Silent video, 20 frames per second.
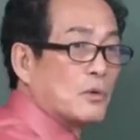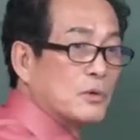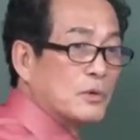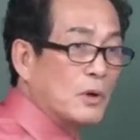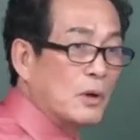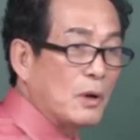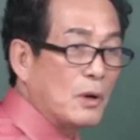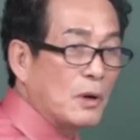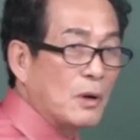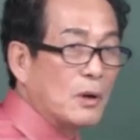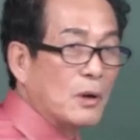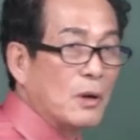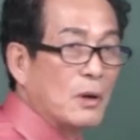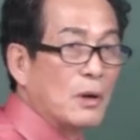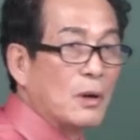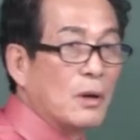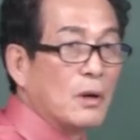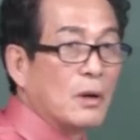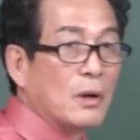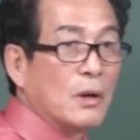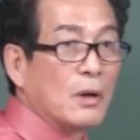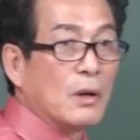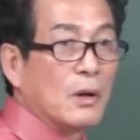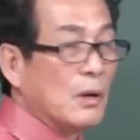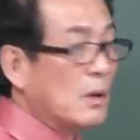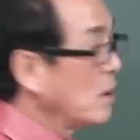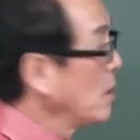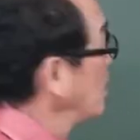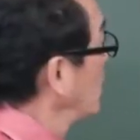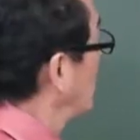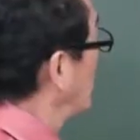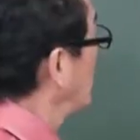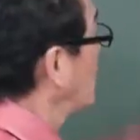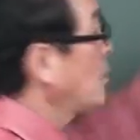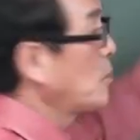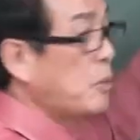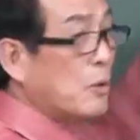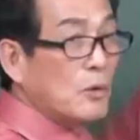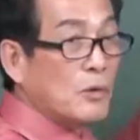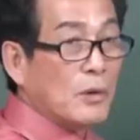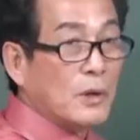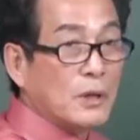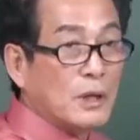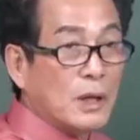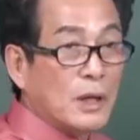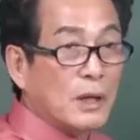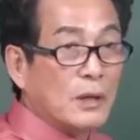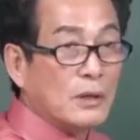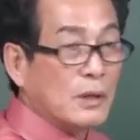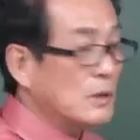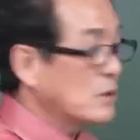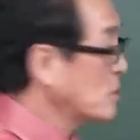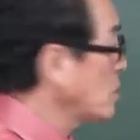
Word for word: 그죠? 이렇게 보는 거잖아요. 그냥